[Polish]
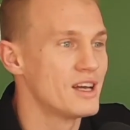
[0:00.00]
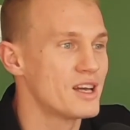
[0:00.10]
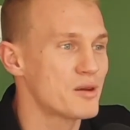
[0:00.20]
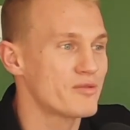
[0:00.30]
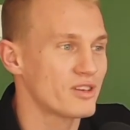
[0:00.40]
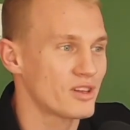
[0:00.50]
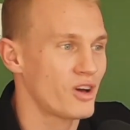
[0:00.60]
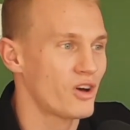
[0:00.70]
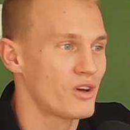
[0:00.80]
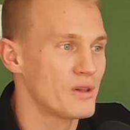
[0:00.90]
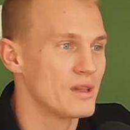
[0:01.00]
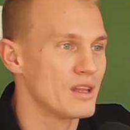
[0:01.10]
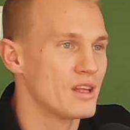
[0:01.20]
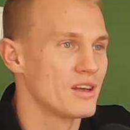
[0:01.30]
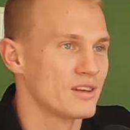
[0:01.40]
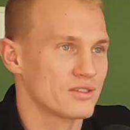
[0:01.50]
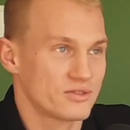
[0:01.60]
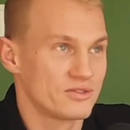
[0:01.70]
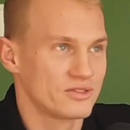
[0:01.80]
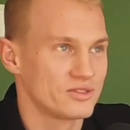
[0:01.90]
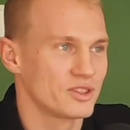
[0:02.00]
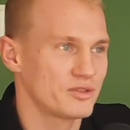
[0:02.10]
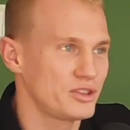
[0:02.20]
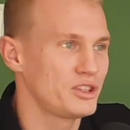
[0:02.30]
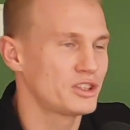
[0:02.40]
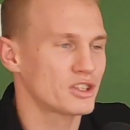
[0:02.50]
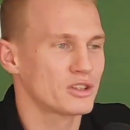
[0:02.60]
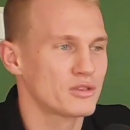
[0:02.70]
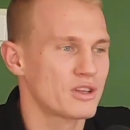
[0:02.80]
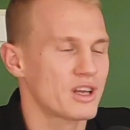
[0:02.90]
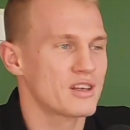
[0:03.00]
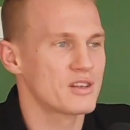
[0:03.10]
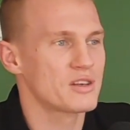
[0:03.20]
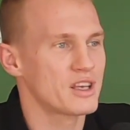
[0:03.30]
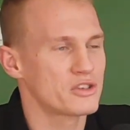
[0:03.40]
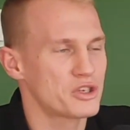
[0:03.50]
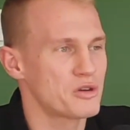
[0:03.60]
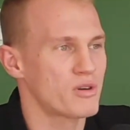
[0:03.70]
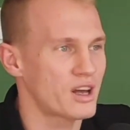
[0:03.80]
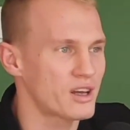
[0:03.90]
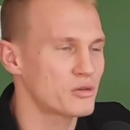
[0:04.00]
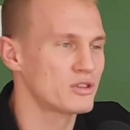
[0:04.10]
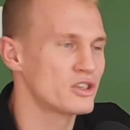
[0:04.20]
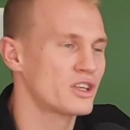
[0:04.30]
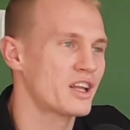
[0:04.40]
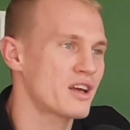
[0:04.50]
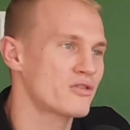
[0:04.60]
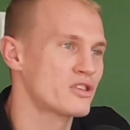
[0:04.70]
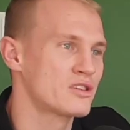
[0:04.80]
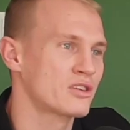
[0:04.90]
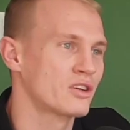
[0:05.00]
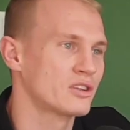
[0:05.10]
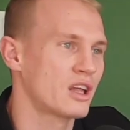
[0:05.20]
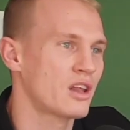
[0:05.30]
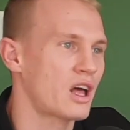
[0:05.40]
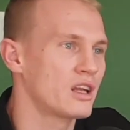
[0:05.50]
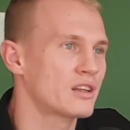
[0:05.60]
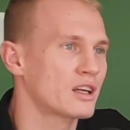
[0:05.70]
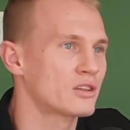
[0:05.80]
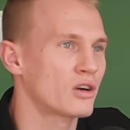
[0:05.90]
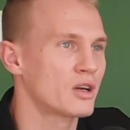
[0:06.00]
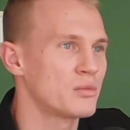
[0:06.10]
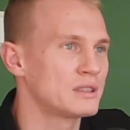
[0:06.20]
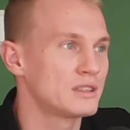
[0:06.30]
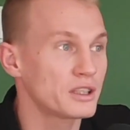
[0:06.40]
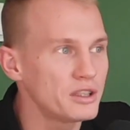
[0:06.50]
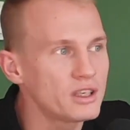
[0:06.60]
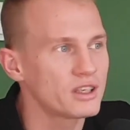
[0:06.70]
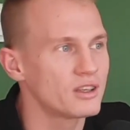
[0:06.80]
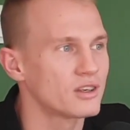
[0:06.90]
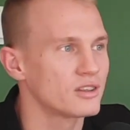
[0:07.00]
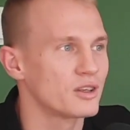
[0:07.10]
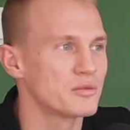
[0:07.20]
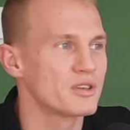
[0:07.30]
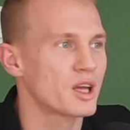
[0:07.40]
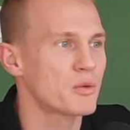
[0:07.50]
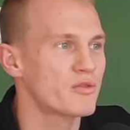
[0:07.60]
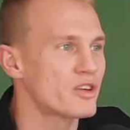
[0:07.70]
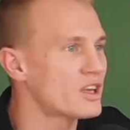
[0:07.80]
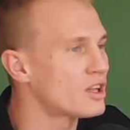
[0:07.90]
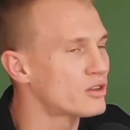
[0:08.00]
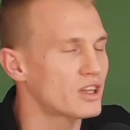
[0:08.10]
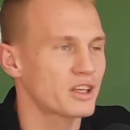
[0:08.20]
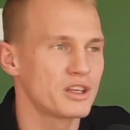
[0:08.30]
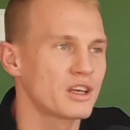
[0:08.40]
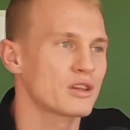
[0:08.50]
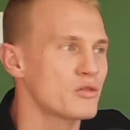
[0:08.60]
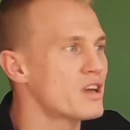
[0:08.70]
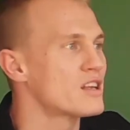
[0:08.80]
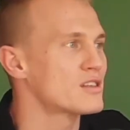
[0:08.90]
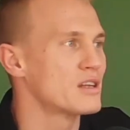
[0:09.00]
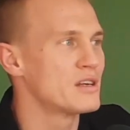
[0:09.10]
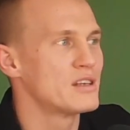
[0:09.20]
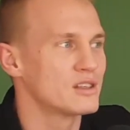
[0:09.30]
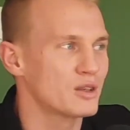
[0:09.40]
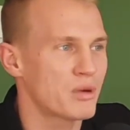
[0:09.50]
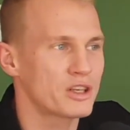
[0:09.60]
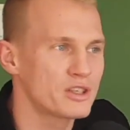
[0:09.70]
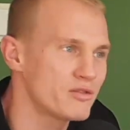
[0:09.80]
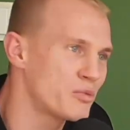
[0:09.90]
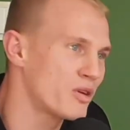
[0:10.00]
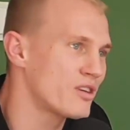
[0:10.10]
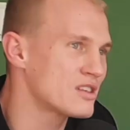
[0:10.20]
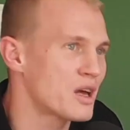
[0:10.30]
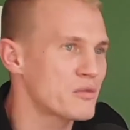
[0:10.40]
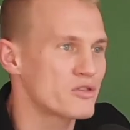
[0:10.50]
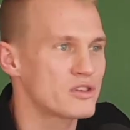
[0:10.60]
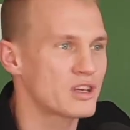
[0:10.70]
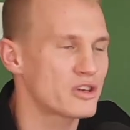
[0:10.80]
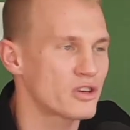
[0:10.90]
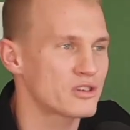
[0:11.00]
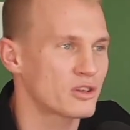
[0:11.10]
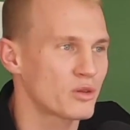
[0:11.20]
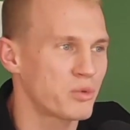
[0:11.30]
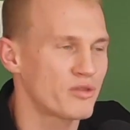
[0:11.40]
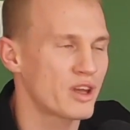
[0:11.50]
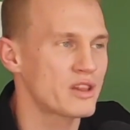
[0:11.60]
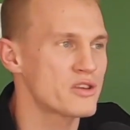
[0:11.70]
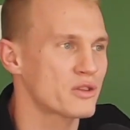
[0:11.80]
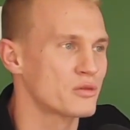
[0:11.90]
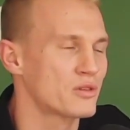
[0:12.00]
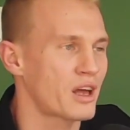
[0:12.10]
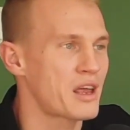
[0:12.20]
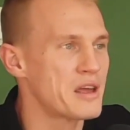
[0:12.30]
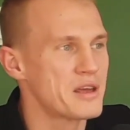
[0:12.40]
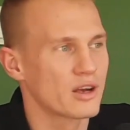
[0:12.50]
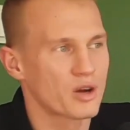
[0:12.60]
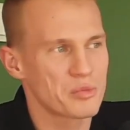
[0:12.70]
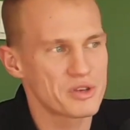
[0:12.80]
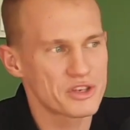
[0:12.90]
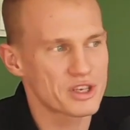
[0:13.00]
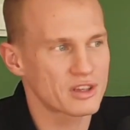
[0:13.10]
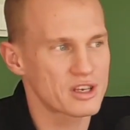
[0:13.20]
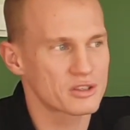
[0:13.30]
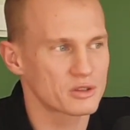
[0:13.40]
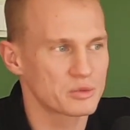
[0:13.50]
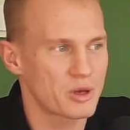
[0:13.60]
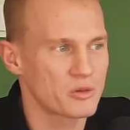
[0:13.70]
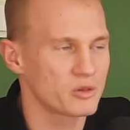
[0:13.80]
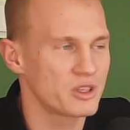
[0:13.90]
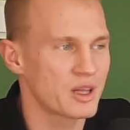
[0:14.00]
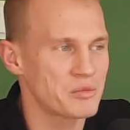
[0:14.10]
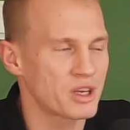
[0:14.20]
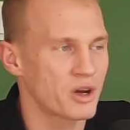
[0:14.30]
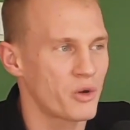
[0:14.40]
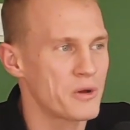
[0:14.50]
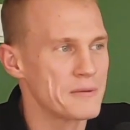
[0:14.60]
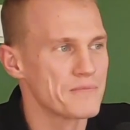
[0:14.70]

Ja mówię, no no widzicie, że tutaj jest siła uderzenia, wszystko ten, ale tak trochę bez techniki do, do mnie. Mówię, nie no, technika tu jest. Zobaczcie, wyprowadzamy wszystkie ciosy odpowiednio tutaj. Kopnięcia też są z pełną dynamiką.